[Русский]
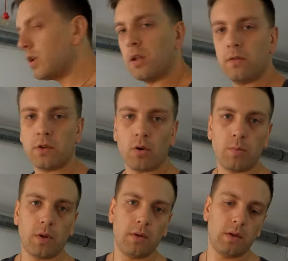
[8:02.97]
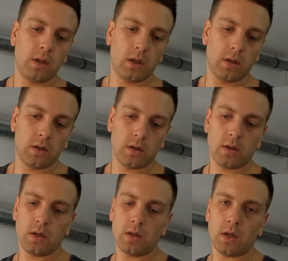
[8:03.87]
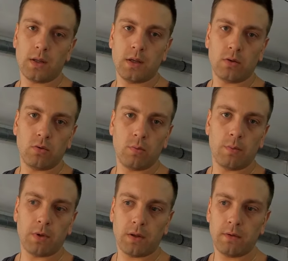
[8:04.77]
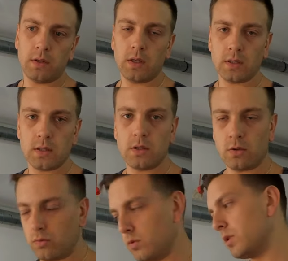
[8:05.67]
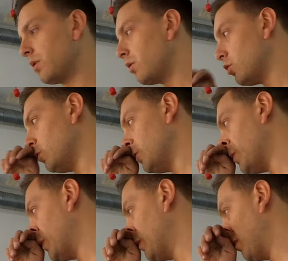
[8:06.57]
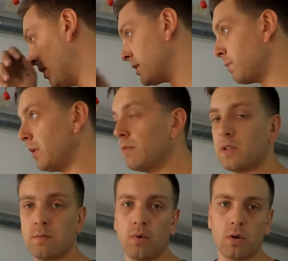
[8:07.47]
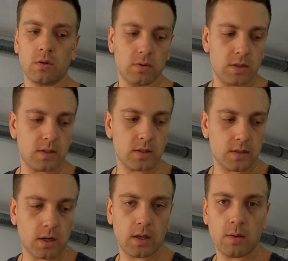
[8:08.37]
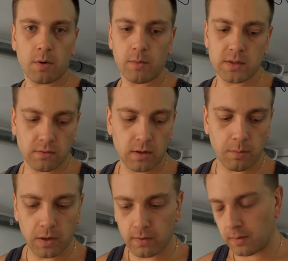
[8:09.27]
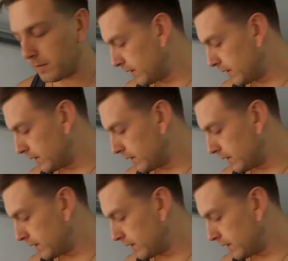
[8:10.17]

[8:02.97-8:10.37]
и второй половинки одену обе половинки, затяну, закручу. Вот, в принципе, и вся сборка. Ну, естественно, заранее промазал герметиком.